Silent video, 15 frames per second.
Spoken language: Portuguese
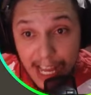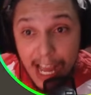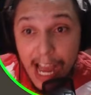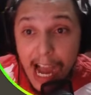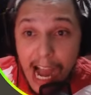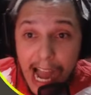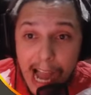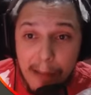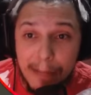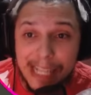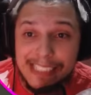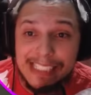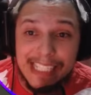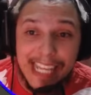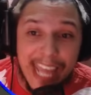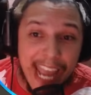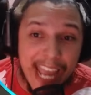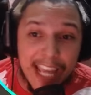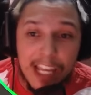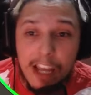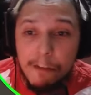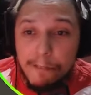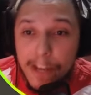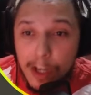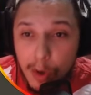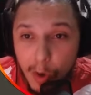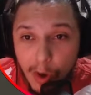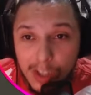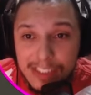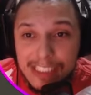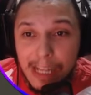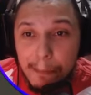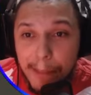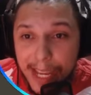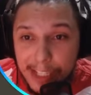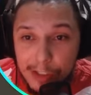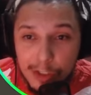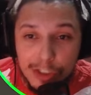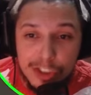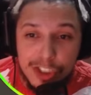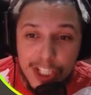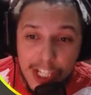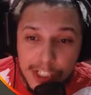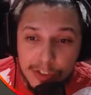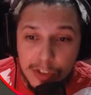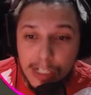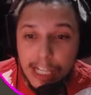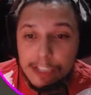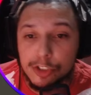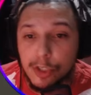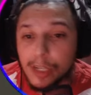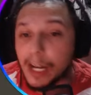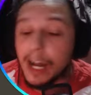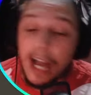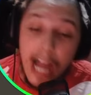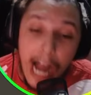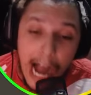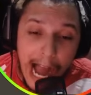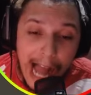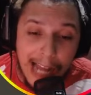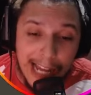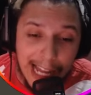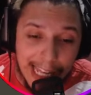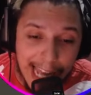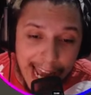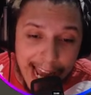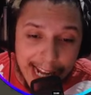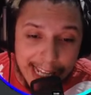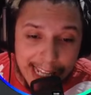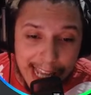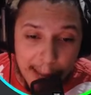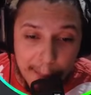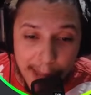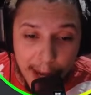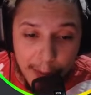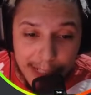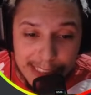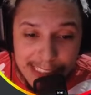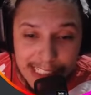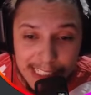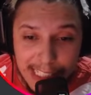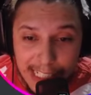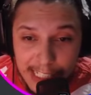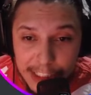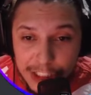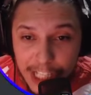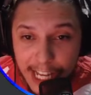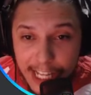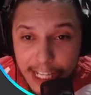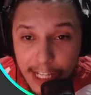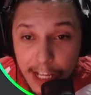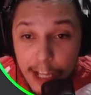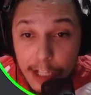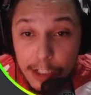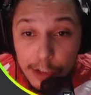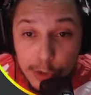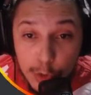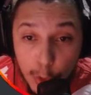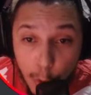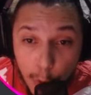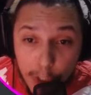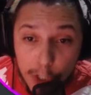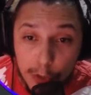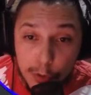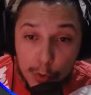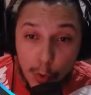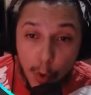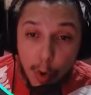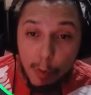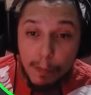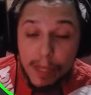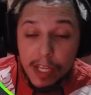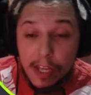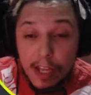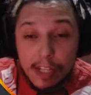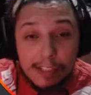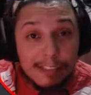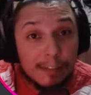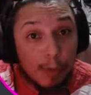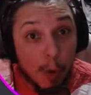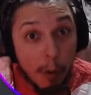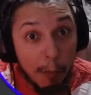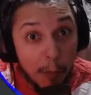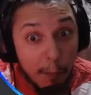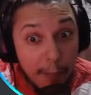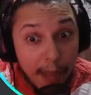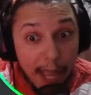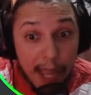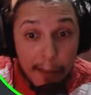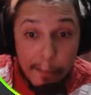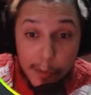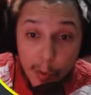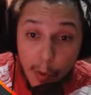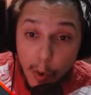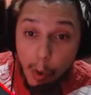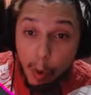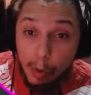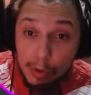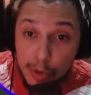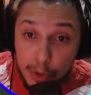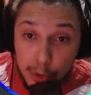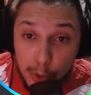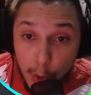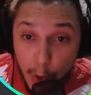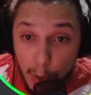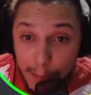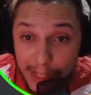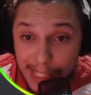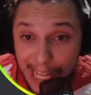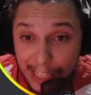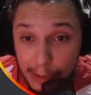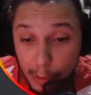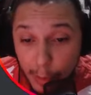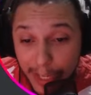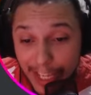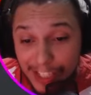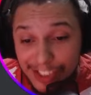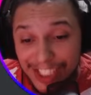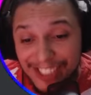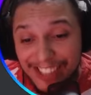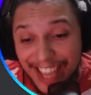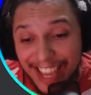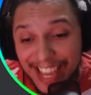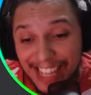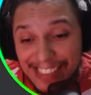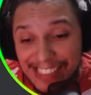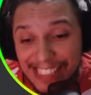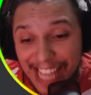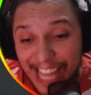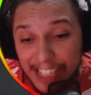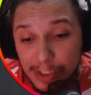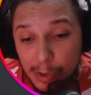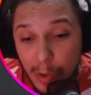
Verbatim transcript: Ah, mas quem que ficou sabendo disso, Cachuca? A galera que é meu assinante aí do YouTube, como membro ou sub da Twitch, tem acesso